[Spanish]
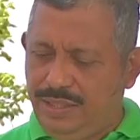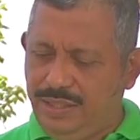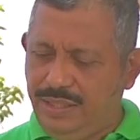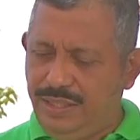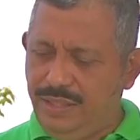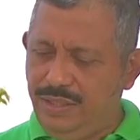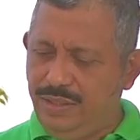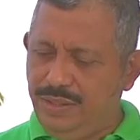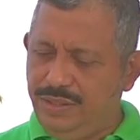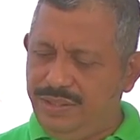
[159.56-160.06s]

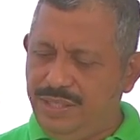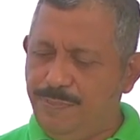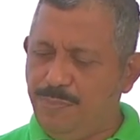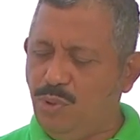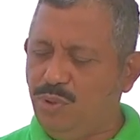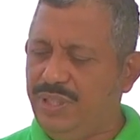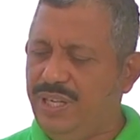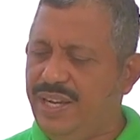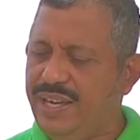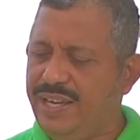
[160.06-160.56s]
que se
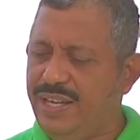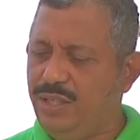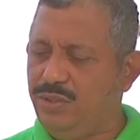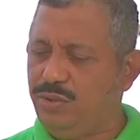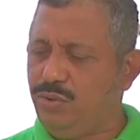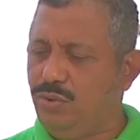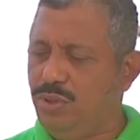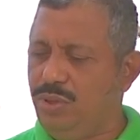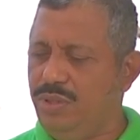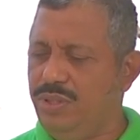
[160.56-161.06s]
proteja del
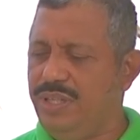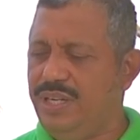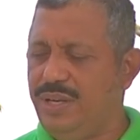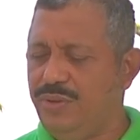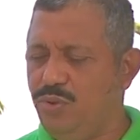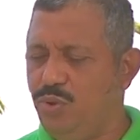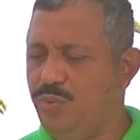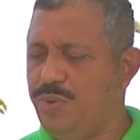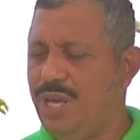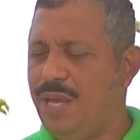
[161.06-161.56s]
sol y la
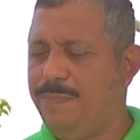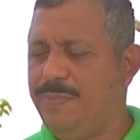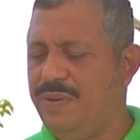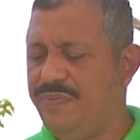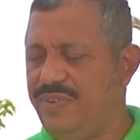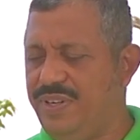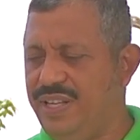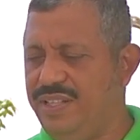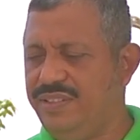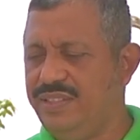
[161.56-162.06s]
lluvia, de
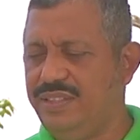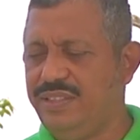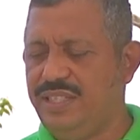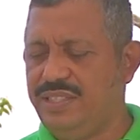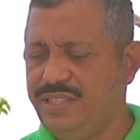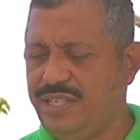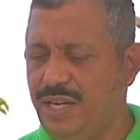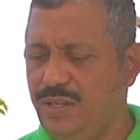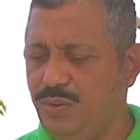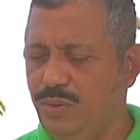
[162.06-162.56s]
preferencia
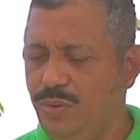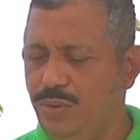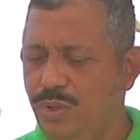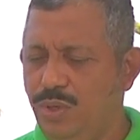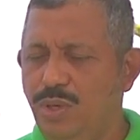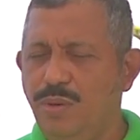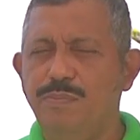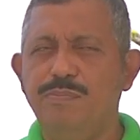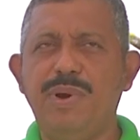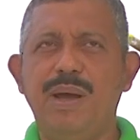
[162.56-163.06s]
techado.
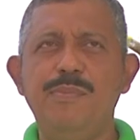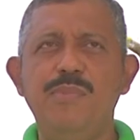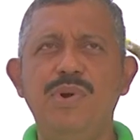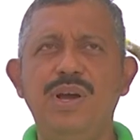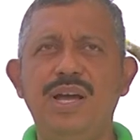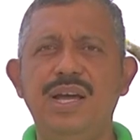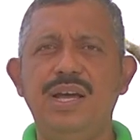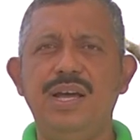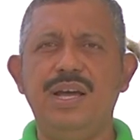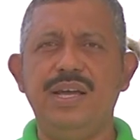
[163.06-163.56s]

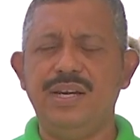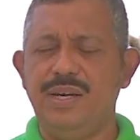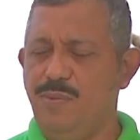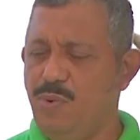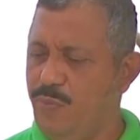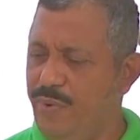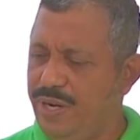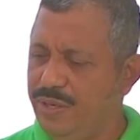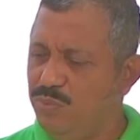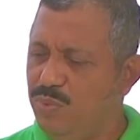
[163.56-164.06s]
Vamos a
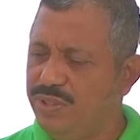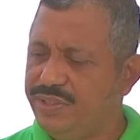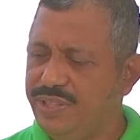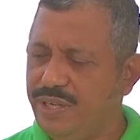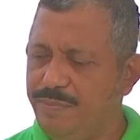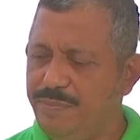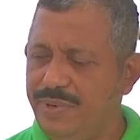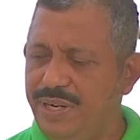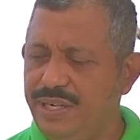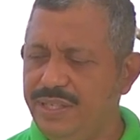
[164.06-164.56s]
remover
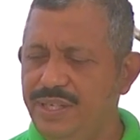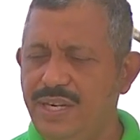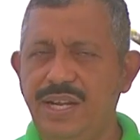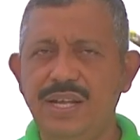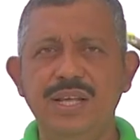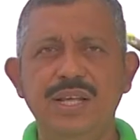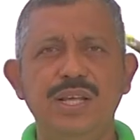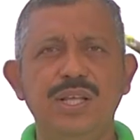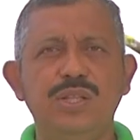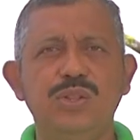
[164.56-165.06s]
nuestra
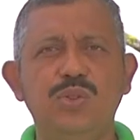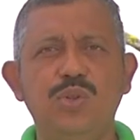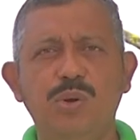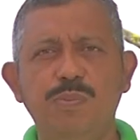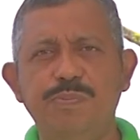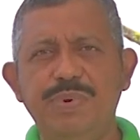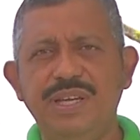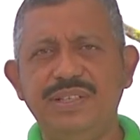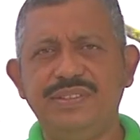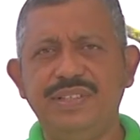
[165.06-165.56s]
mezcla
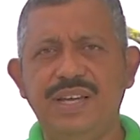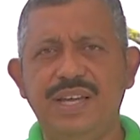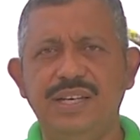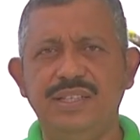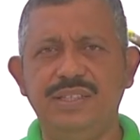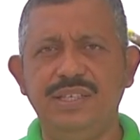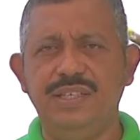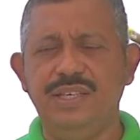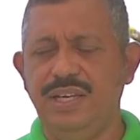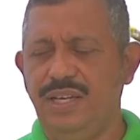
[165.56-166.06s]
dos veces
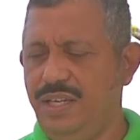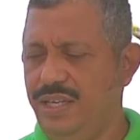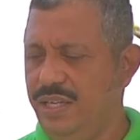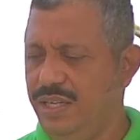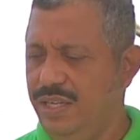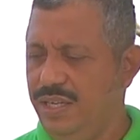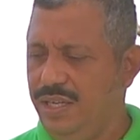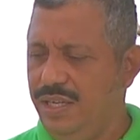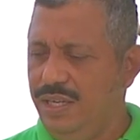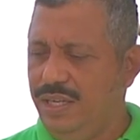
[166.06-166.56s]
al día.
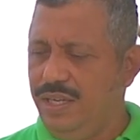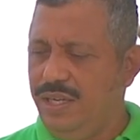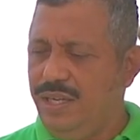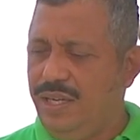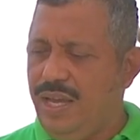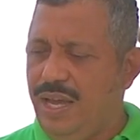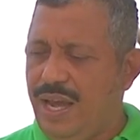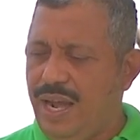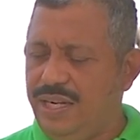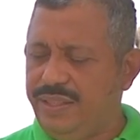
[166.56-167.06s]

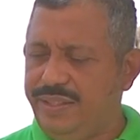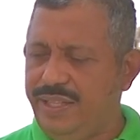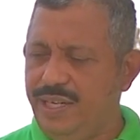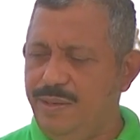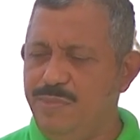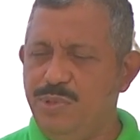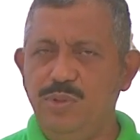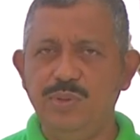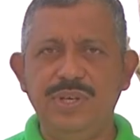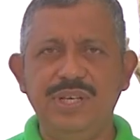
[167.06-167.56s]
Al
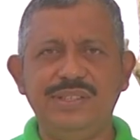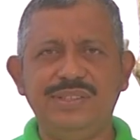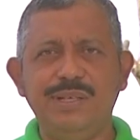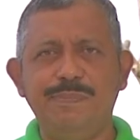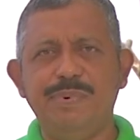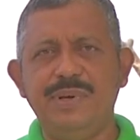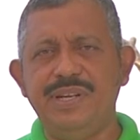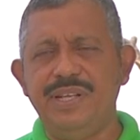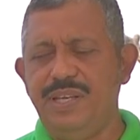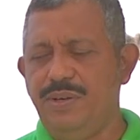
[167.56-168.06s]
término de
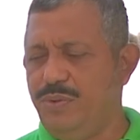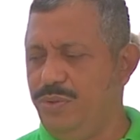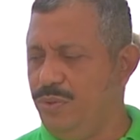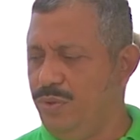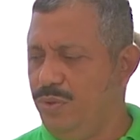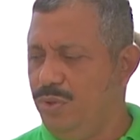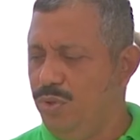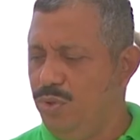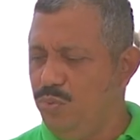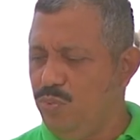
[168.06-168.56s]
este
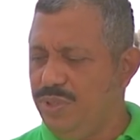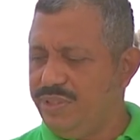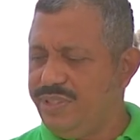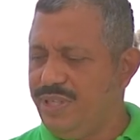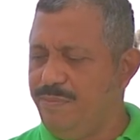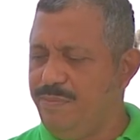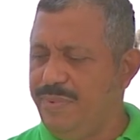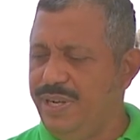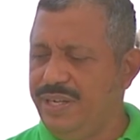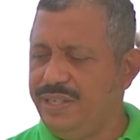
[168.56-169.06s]
periodo,
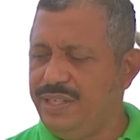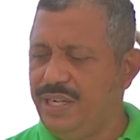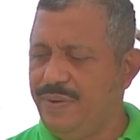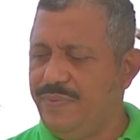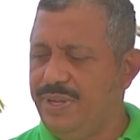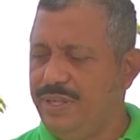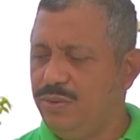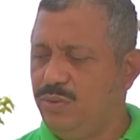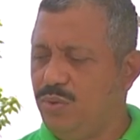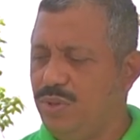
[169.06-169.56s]
nuestra mezcla
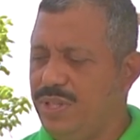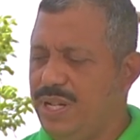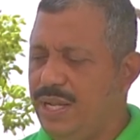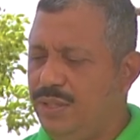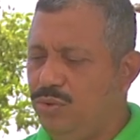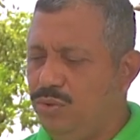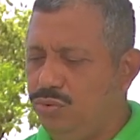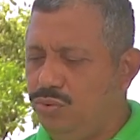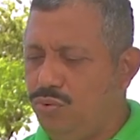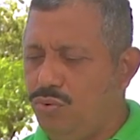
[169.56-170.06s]
va a ir
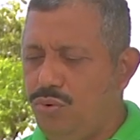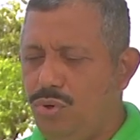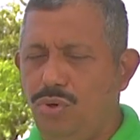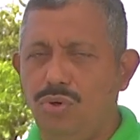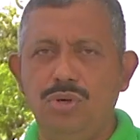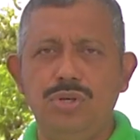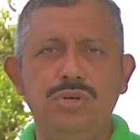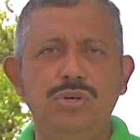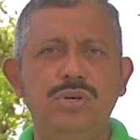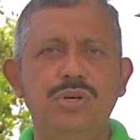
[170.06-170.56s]
tornando su
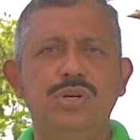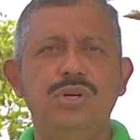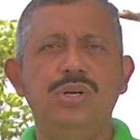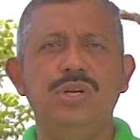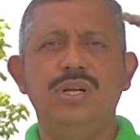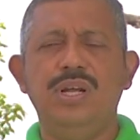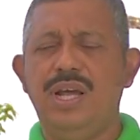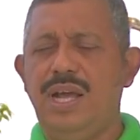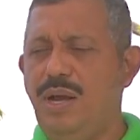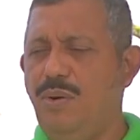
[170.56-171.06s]
color
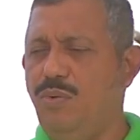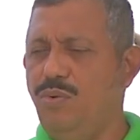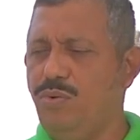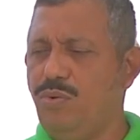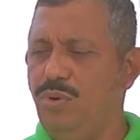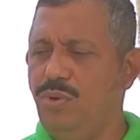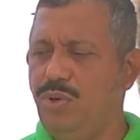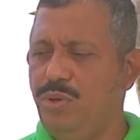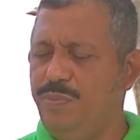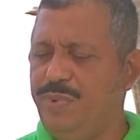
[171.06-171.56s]
a un
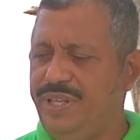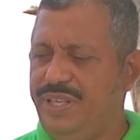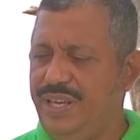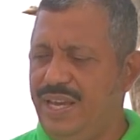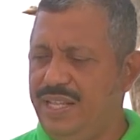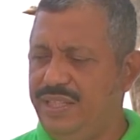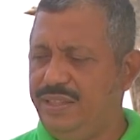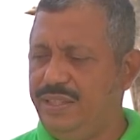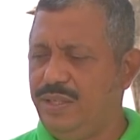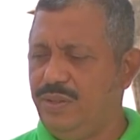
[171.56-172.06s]
color
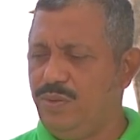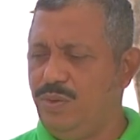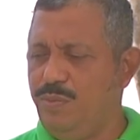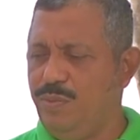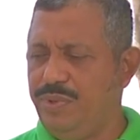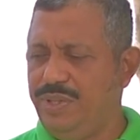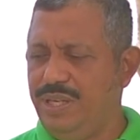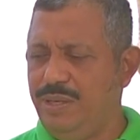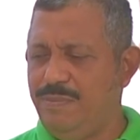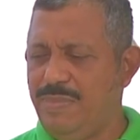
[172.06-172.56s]
brillante
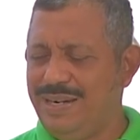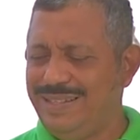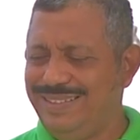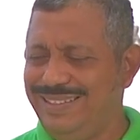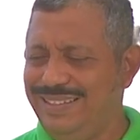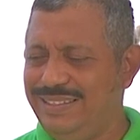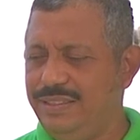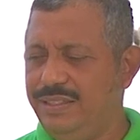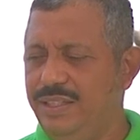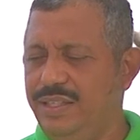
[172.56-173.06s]
como del
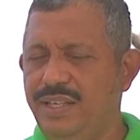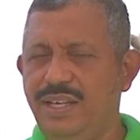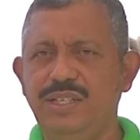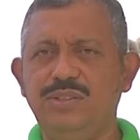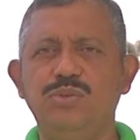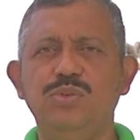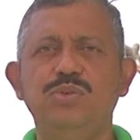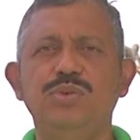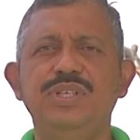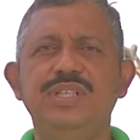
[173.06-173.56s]
barniz.
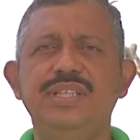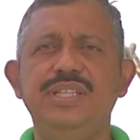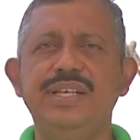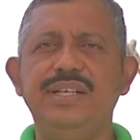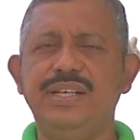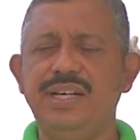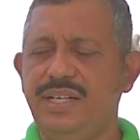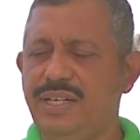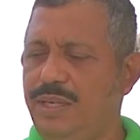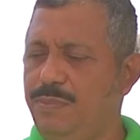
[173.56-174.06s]
Esto nos
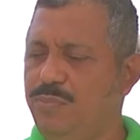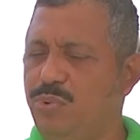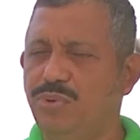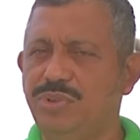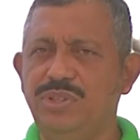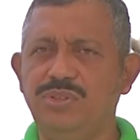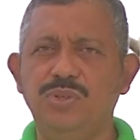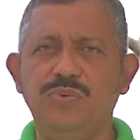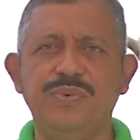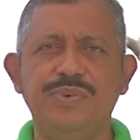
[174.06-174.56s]
indica que el
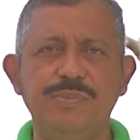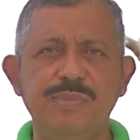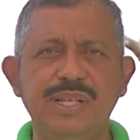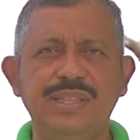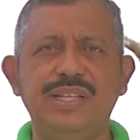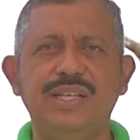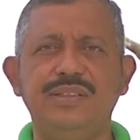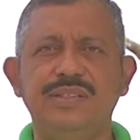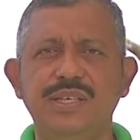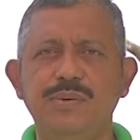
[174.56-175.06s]
proceso
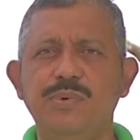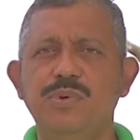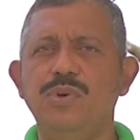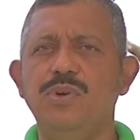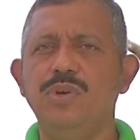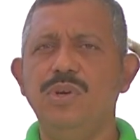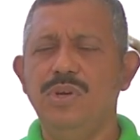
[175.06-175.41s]
fermentativo